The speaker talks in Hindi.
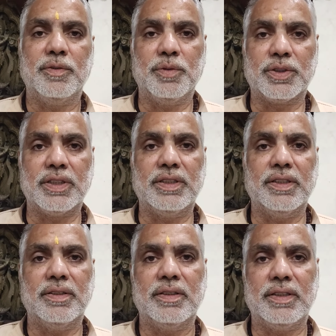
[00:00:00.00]
वो सज्जन
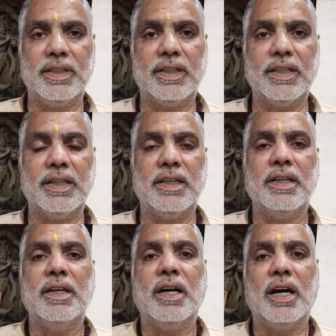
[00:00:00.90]
ठीक है ना
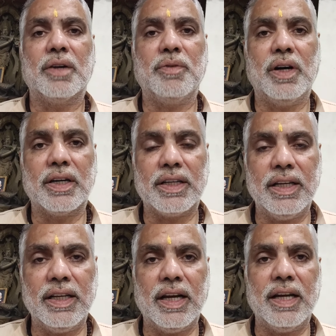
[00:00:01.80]
और वो
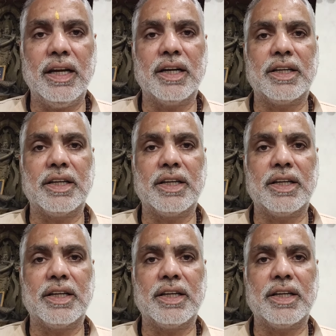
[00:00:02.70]
अकेले आए